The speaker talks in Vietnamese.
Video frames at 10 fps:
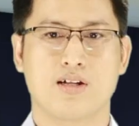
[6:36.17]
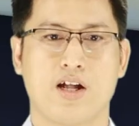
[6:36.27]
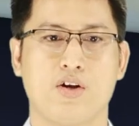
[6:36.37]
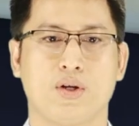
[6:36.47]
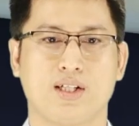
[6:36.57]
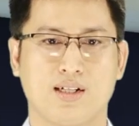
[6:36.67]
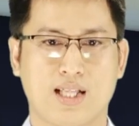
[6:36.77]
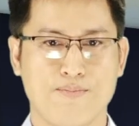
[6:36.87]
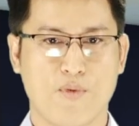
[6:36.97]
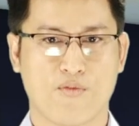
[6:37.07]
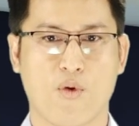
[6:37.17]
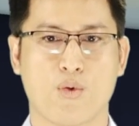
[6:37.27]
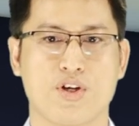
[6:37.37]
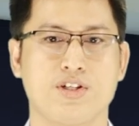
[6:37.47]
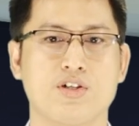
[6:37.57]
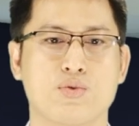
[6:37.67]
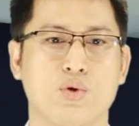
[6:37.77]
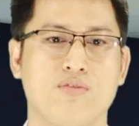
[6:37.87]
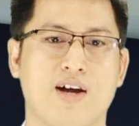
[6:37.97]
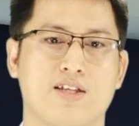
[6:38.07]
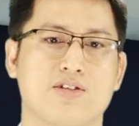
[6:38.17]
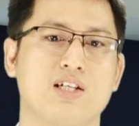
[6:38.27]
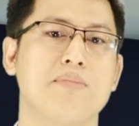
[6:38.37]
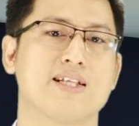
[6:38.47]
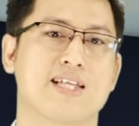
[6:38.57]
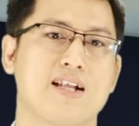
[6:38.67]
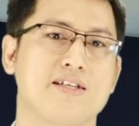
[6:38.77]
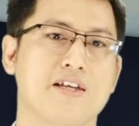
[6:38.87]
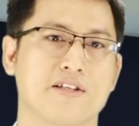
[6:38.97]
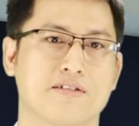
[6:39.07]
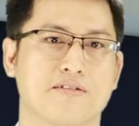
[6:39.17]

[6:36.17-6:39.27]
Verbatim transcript: để rồi tận tâm phục vụ cho nước Chúa và cho sứ mệnh Salesian.